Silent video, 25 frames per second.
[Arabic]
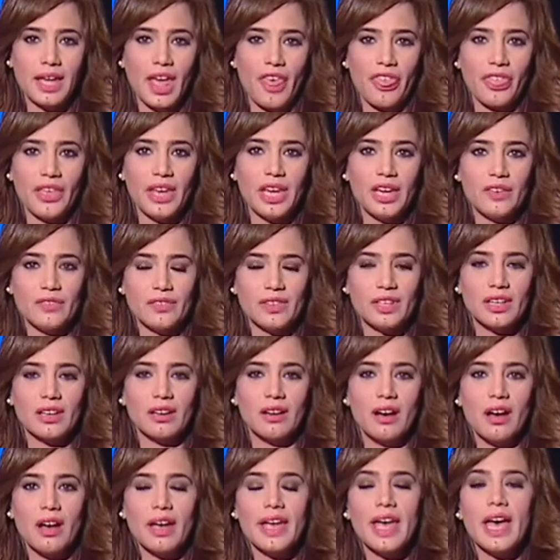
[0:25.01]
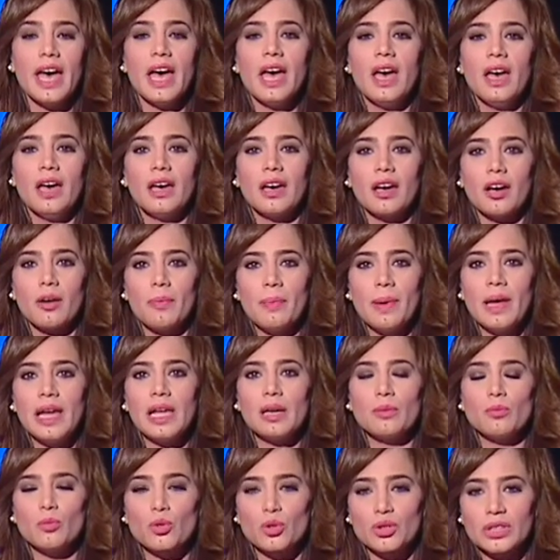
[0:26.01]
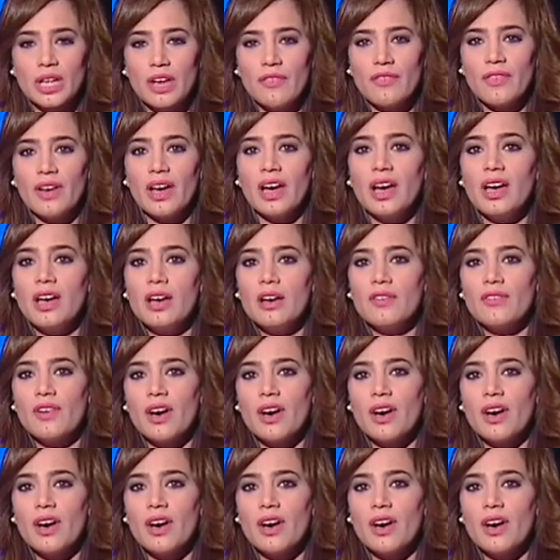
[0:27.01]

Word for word: كثيف للغايه اقبال مرتفع